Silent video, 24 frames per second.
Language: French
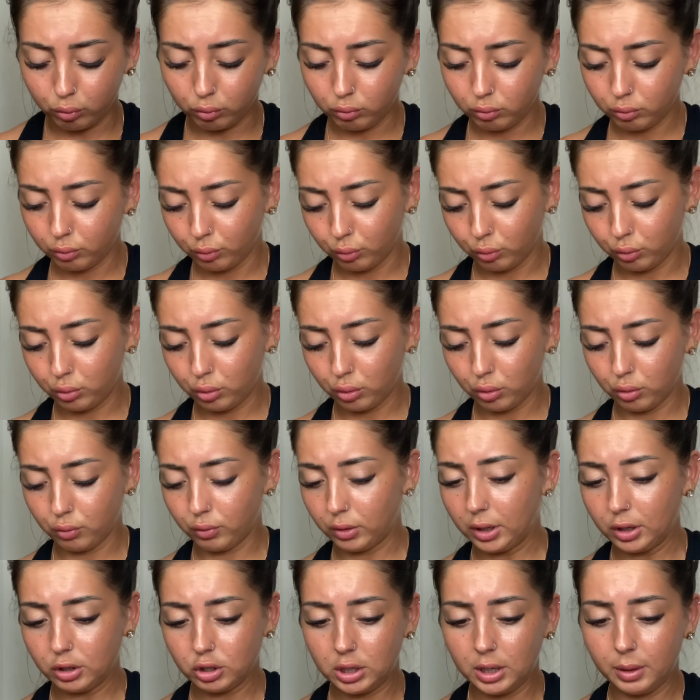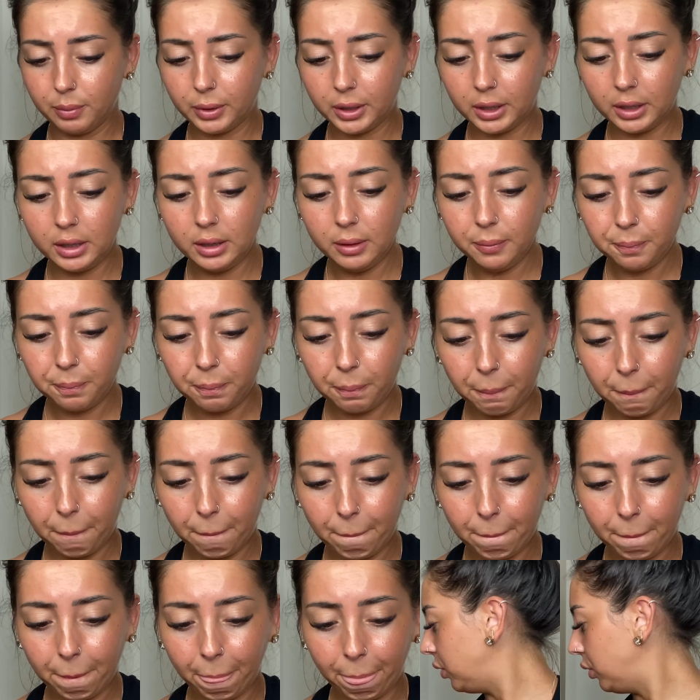Donc voilà, je l'ai pris.
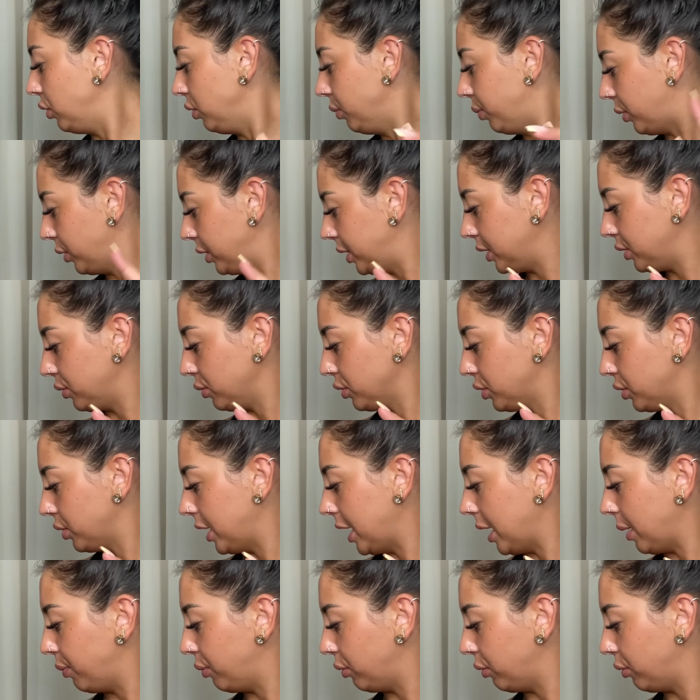Une protection solaire